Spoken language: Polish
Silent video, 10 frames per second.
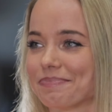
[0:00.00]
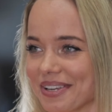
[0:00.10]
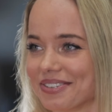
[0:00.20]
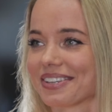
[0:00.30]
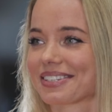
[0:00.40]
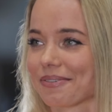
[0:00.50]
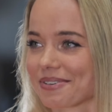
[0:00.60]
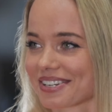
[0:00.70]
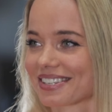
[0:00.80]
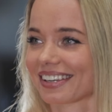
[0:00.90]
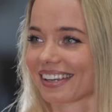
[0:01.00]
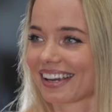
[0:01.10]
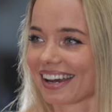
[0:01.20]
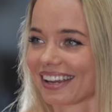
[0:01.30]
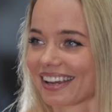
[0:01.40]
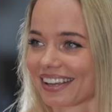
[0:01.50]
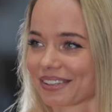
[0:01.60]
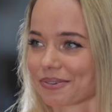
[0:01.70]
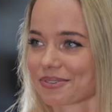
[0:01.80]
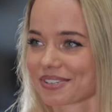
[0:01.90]
będzie całe życie.
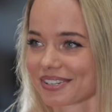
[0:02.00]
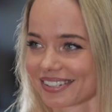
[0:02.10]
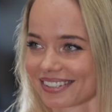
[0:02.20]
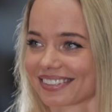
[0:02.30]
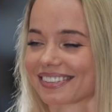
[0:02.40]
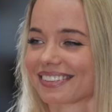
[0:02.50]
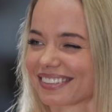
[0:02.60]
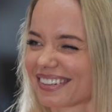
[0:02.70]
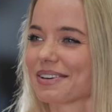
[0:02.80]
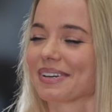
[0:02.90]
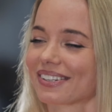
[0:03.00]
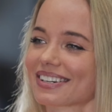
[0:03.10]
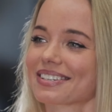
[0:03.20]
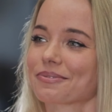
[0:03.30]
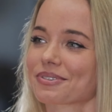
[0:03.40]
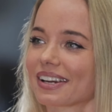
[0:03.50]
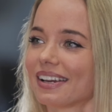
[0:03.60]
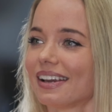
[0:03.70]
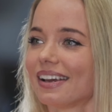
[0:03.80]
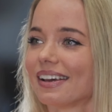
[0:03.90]
Kariera to już y, chyba trochę za duże.
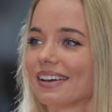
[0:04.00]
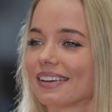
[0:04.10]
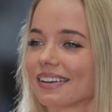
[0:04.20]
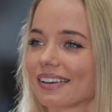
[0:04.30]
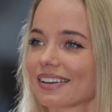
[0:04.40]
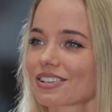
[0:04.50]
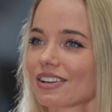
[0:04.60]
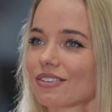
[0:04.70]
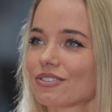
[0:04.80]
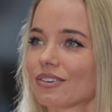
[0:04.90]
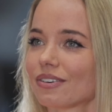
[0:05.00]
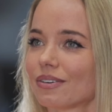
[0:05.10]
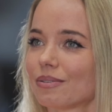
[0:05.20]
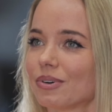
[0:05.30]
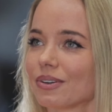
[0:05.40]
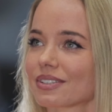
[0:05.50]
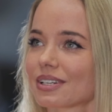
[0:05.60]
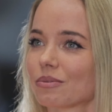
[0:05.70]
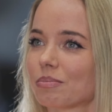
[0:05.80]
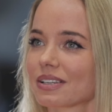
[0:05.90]
E, jeżeli chodzi o moją
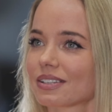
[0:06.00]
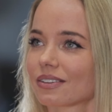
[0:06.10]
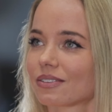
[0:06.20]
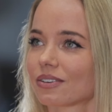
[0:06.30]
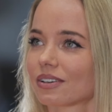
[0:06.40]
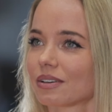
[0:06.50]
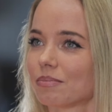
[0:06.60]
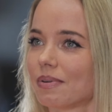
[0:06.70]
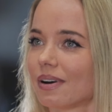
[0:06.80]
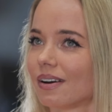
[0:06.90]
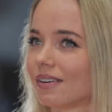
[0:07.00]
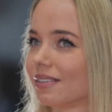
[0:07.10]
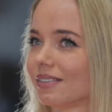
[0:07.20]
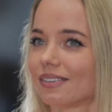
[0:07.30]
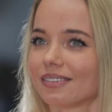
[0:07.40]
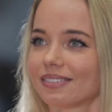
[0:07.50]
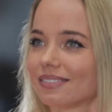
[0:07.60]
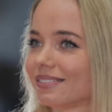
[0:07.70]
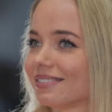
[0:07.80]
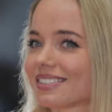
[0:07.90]
całą pasję, to chyba
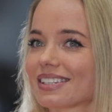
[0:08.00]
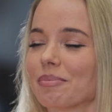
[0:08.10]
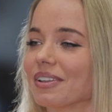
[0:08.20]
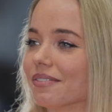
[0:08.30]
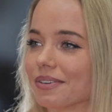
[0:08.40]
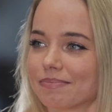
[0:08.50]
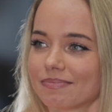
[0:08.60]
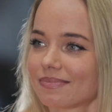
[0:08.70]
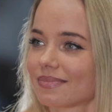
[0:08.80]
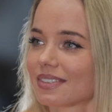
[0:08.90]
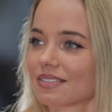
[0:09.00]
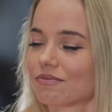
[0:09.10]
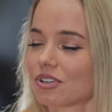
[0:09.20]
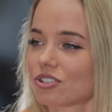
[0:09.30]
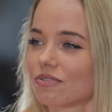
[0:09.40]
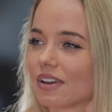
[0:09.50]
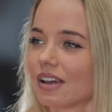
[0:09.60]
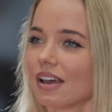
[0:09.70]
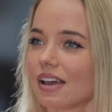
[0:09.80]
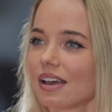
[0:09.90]
y, sama nie wiem. Właściwie